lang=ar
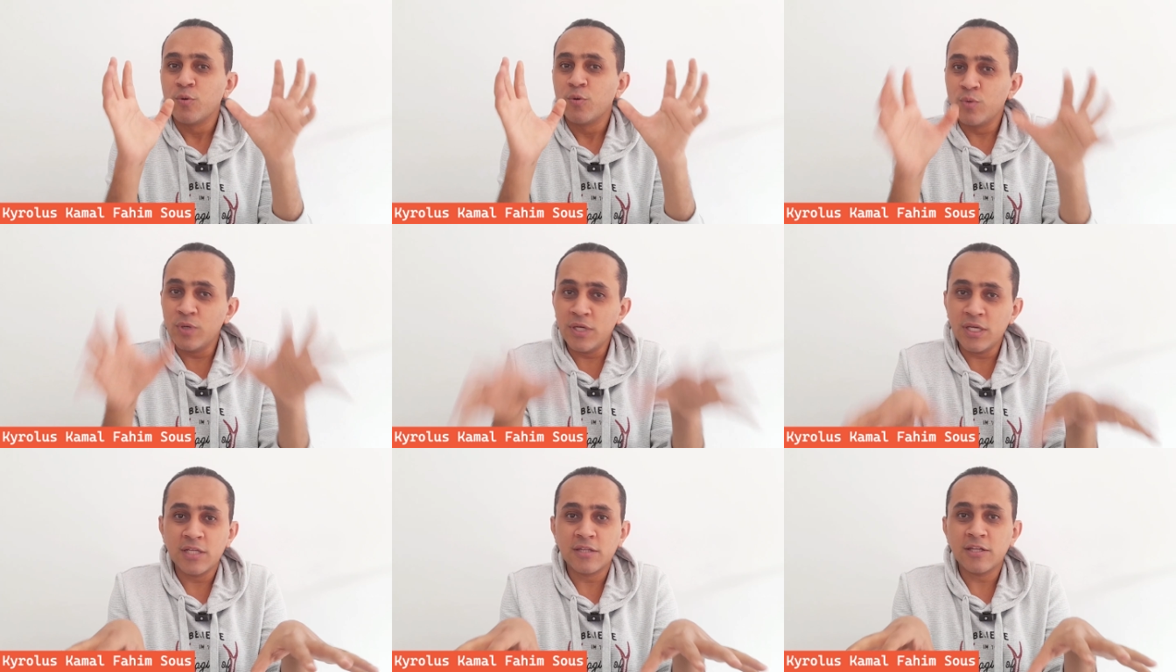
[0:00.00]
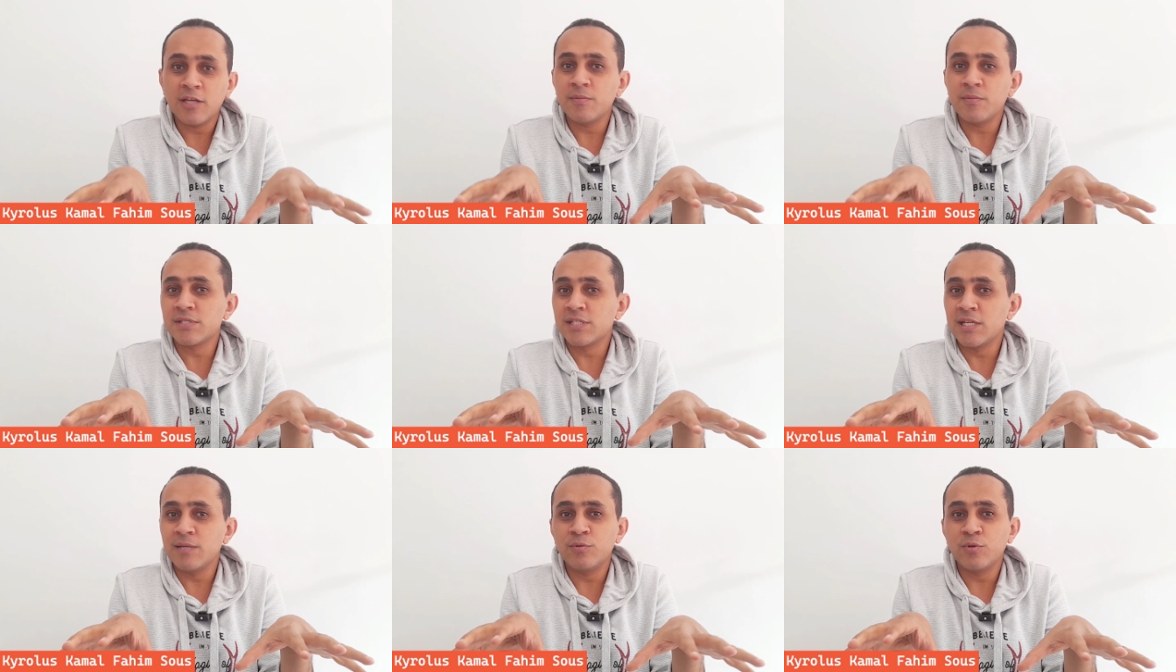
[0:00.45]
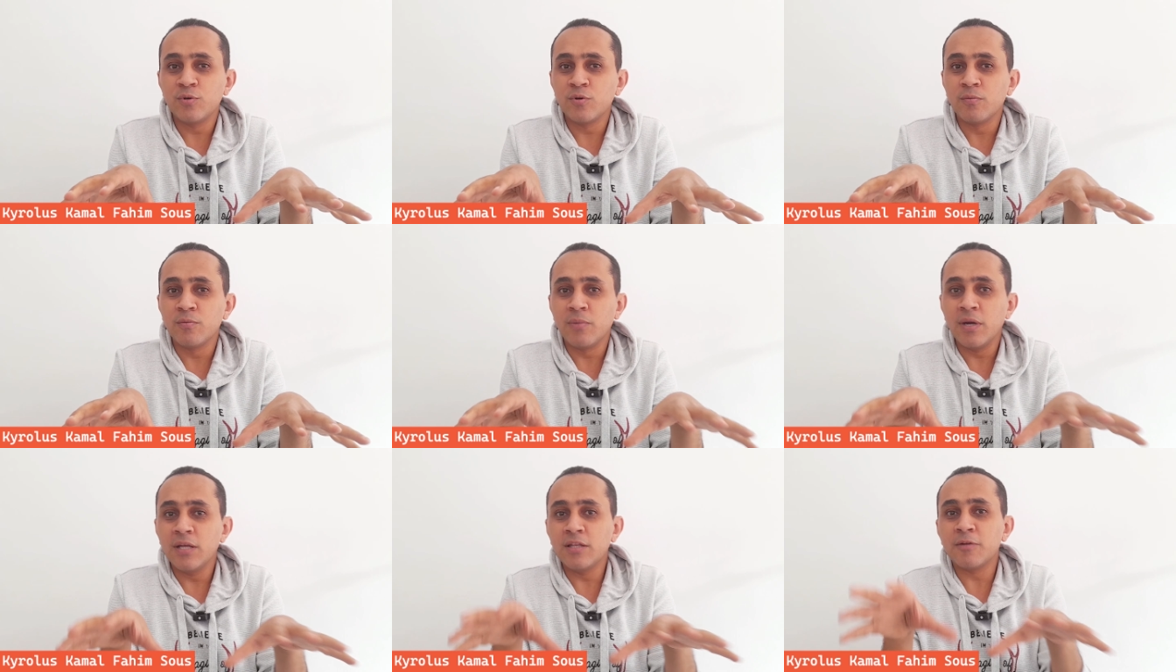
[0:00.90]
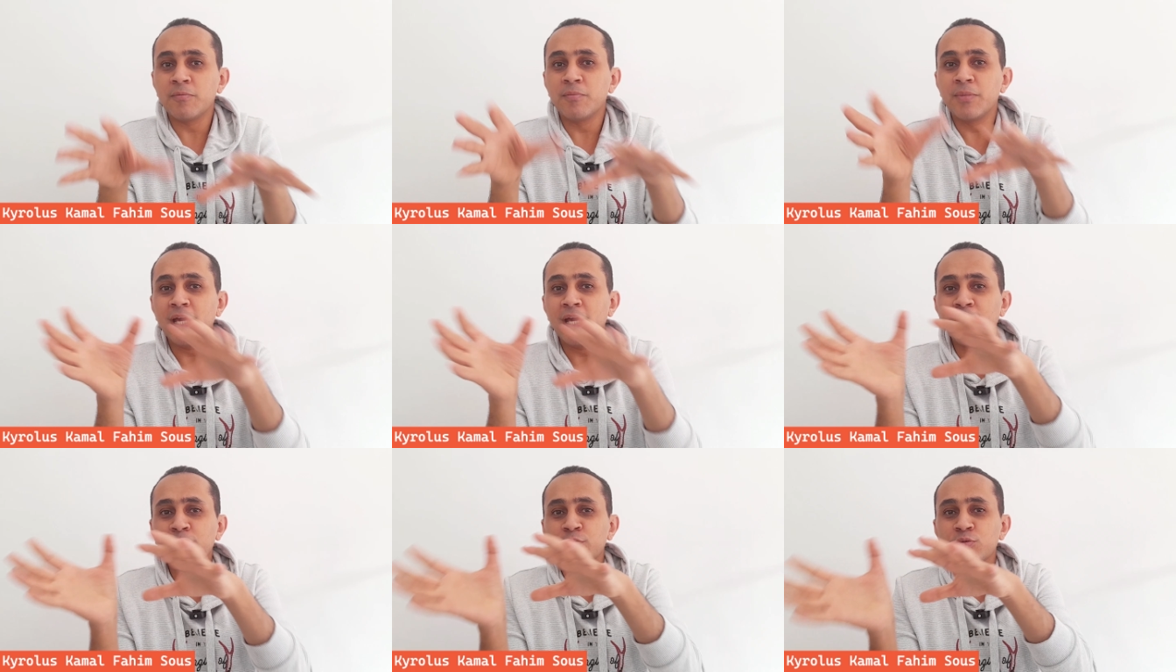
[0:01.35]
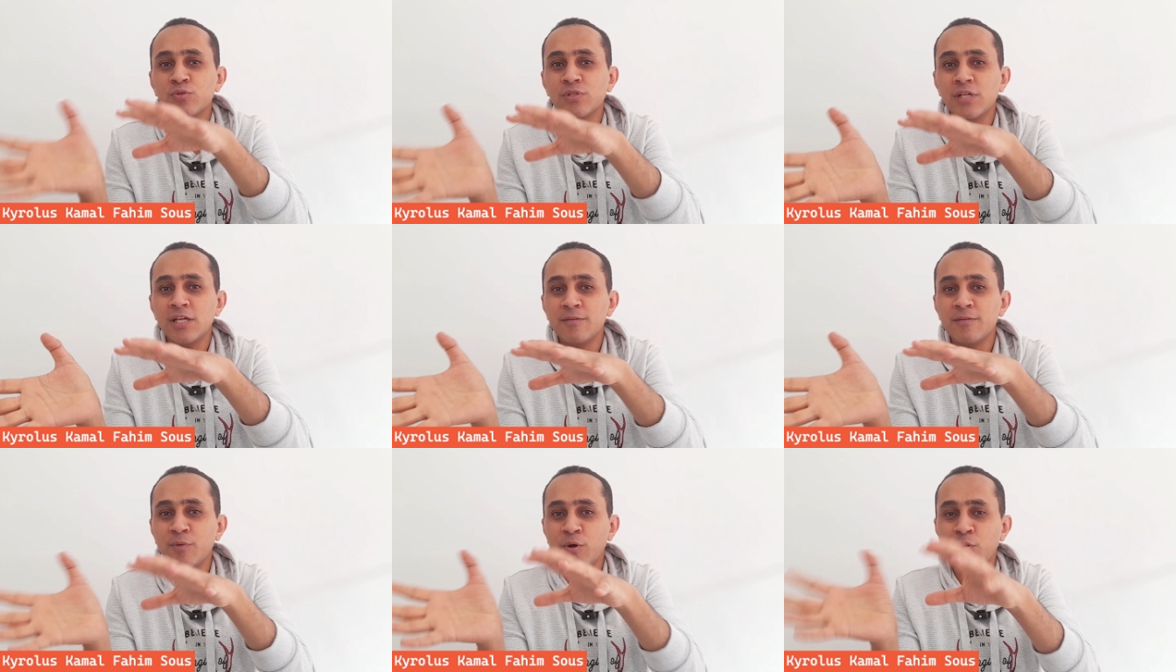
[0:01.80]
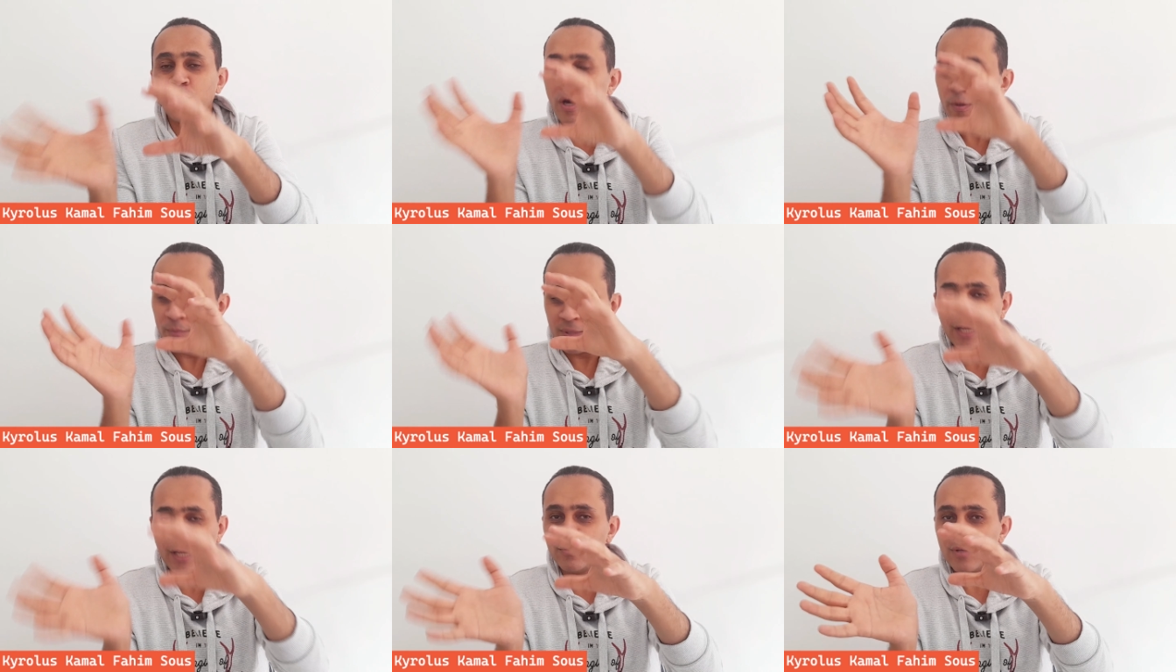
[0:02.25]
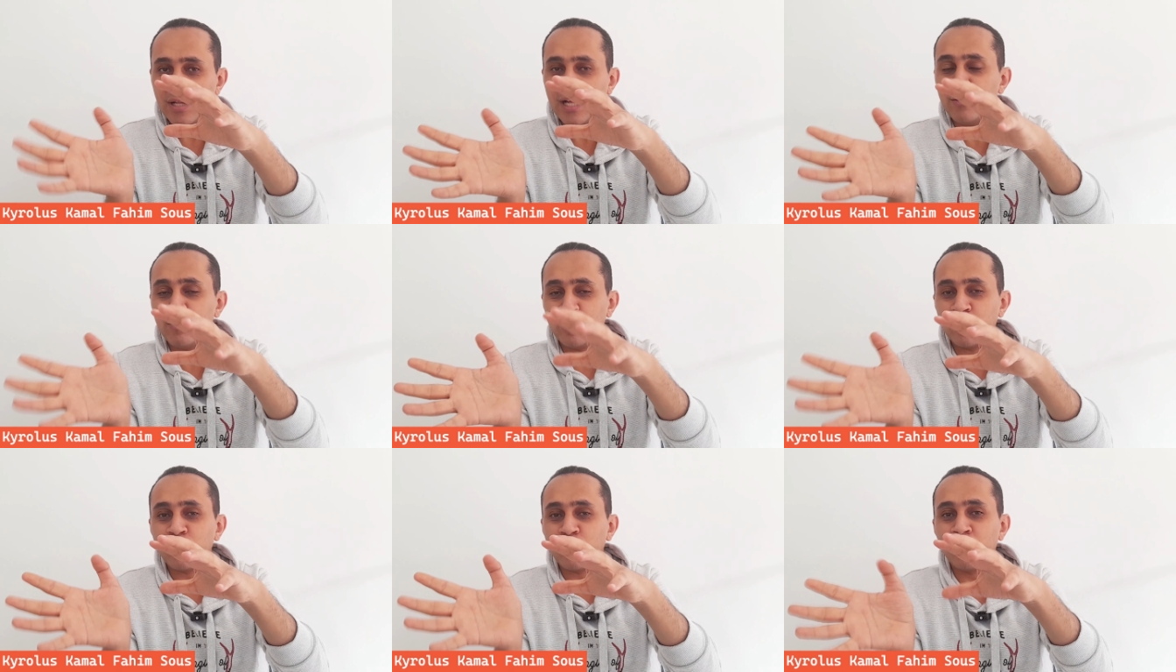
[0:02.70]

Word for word: والتايب سكريبت كومباينر بياخده زي ما هو بياخد الانجولار